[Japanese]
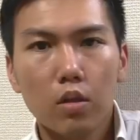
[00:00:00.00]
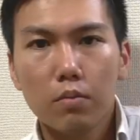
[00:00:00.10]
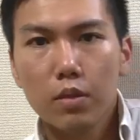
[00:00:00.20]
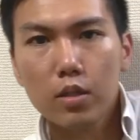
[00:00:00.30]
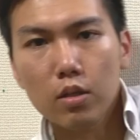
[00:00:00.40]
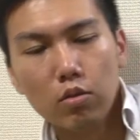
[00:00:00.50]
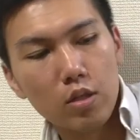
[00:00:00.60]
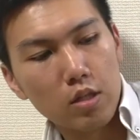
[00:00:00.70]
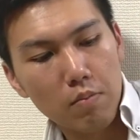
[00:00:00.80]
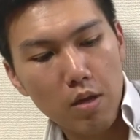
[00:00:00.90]
皆さんどうで
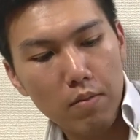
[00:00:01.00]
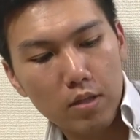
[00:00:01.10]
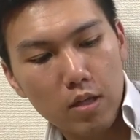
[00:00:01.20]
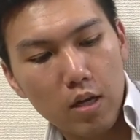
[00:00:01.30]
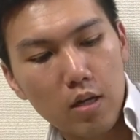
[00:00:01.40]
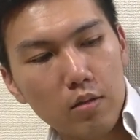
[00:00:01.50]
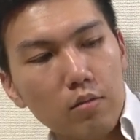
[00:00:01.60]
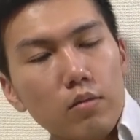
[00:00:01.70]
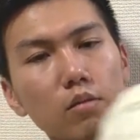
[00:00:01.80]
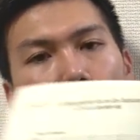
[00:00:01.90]
すか見えますかは
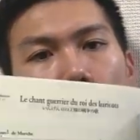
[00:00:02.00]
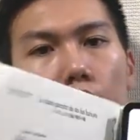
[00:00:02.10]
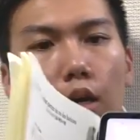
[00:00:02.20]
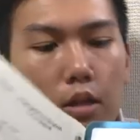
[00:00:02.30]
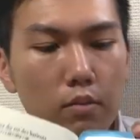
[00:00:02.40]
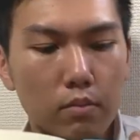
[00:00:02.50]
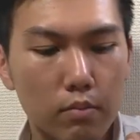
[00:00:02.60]
い